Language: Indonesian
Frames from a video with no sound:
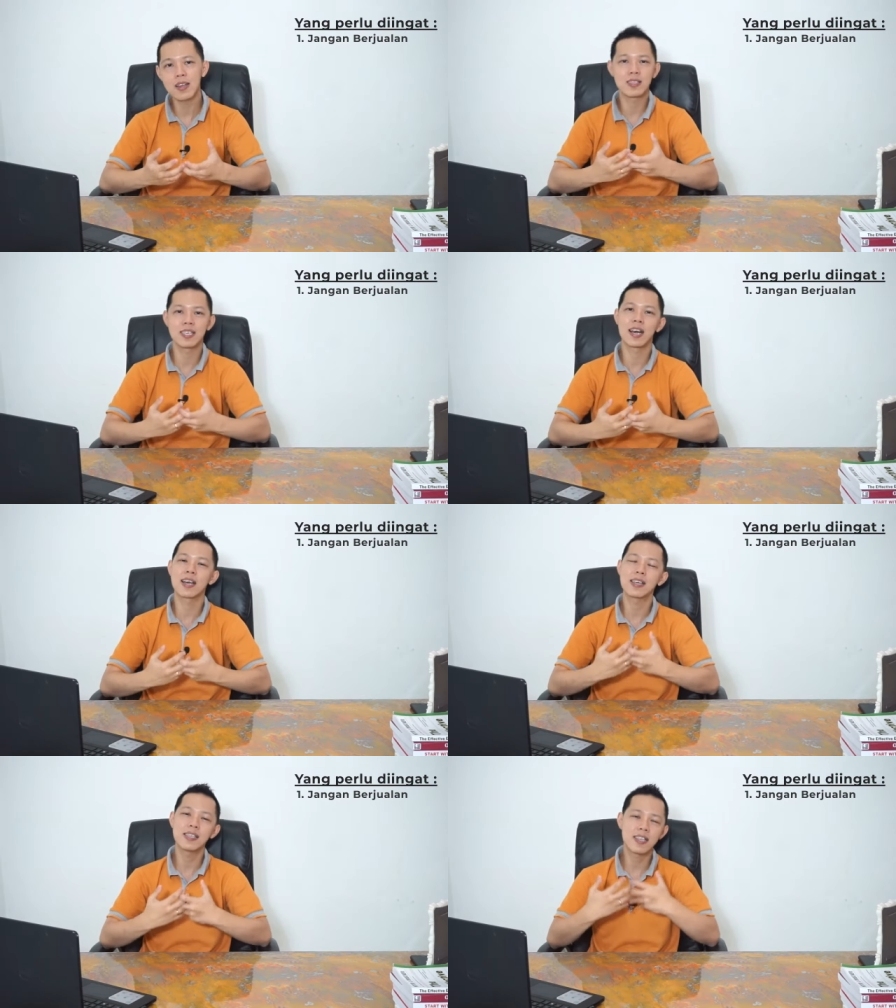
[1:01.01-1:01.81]

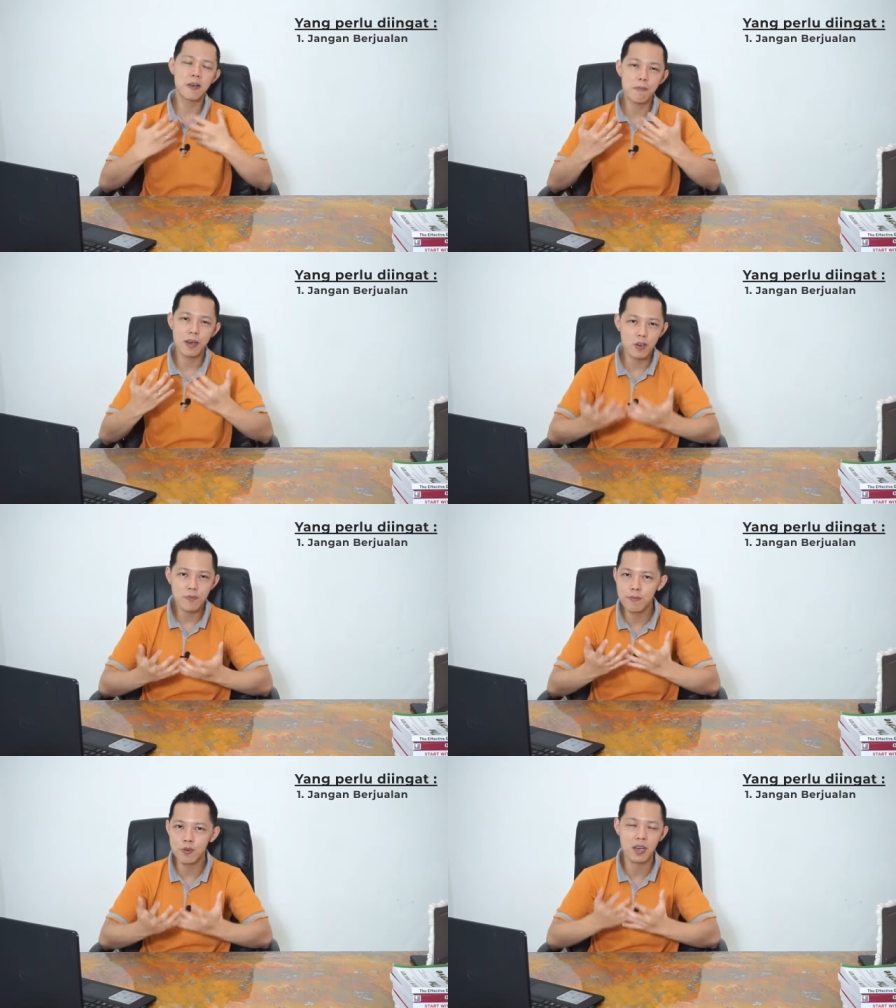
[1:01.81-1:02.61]
ketika kita baru
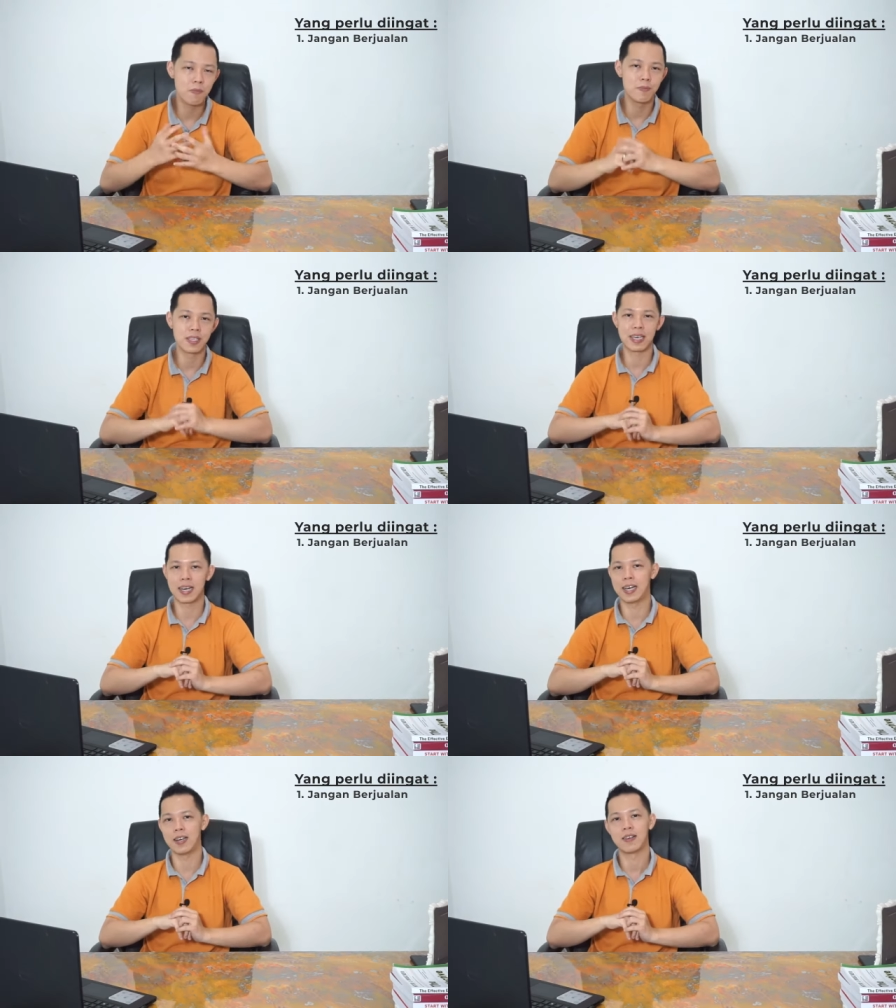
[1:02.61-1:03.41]
membuka
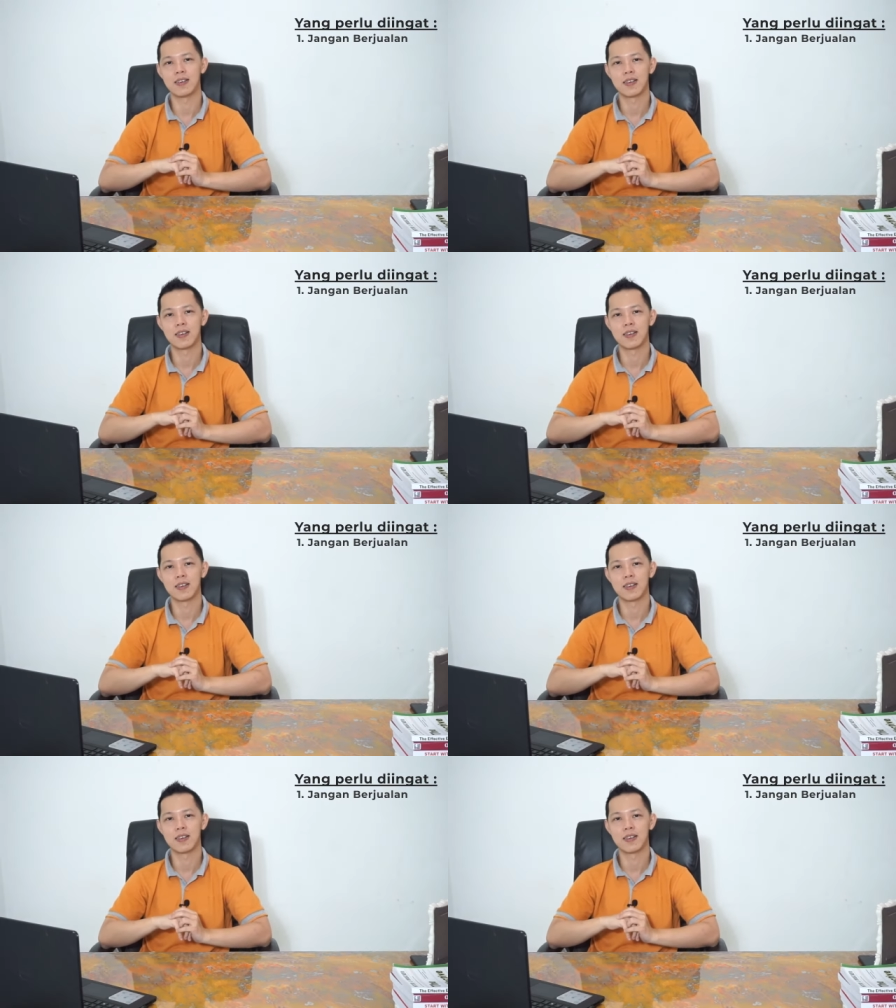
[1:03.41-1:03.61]
pembicaraan.